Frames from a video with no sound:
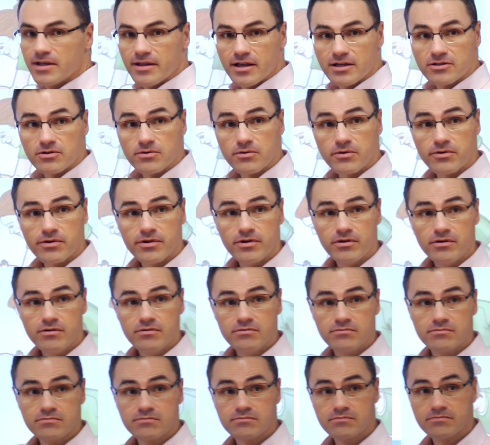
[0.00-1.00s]
de absorción.
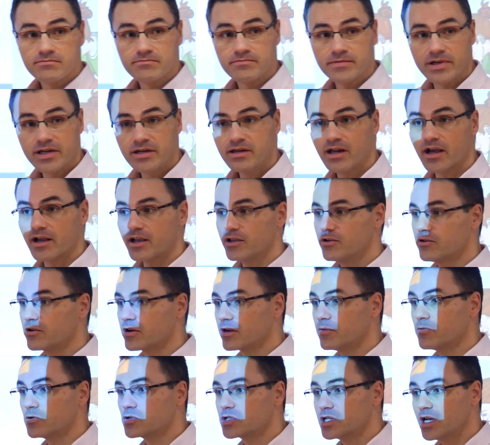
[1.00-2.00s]
Bien, aquello
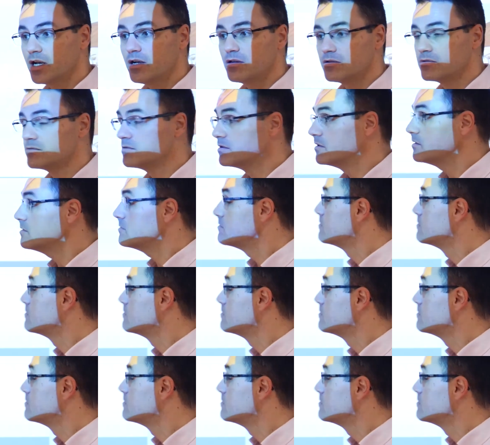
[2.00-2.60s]
rebosa, ¿no?